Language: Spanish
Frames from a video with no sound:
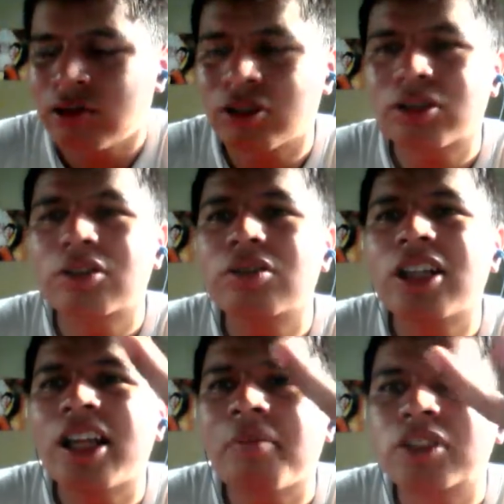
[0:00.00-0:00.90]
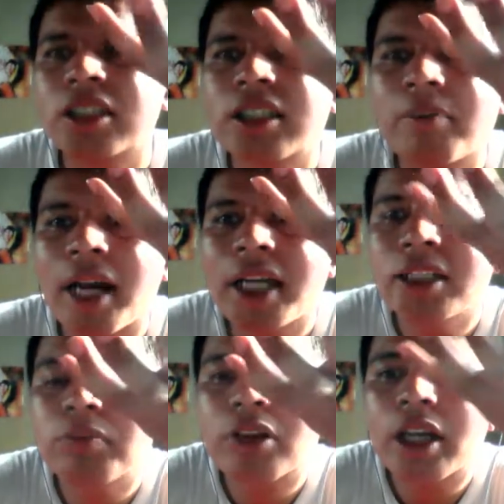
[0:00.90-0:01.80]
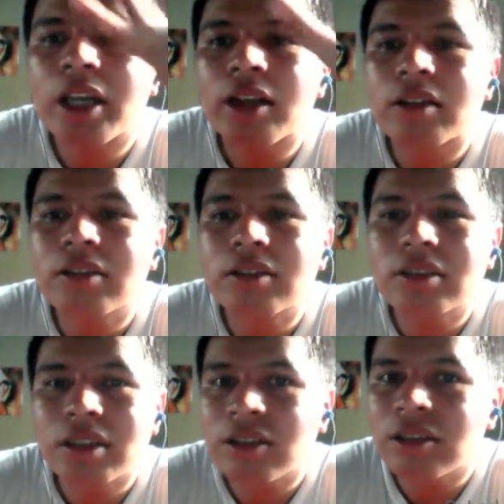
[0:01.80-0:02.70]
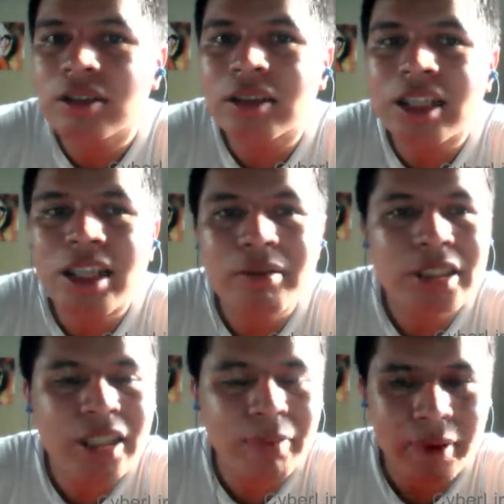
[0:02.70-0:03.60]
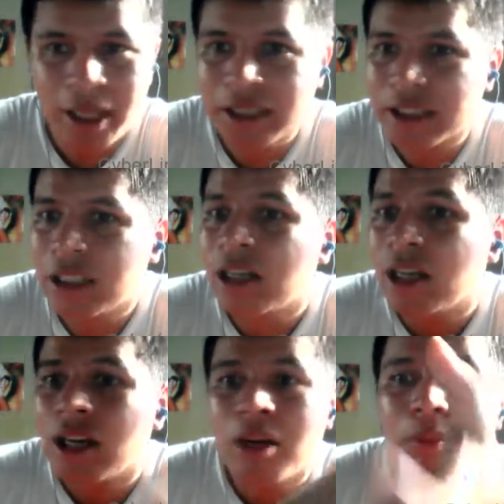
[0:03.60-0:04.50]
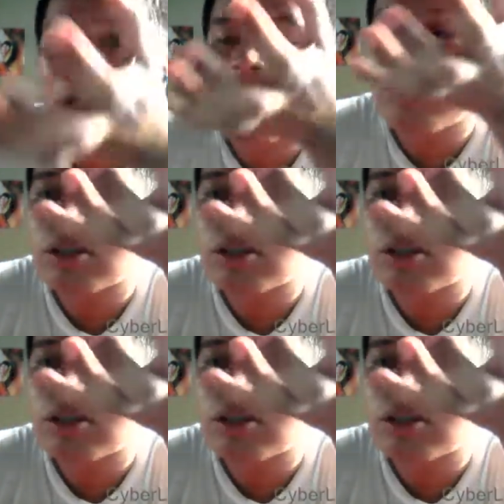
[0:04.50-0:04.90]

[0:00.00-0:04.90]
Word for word: Nosotros tenemos este país porque tenemos este país así porque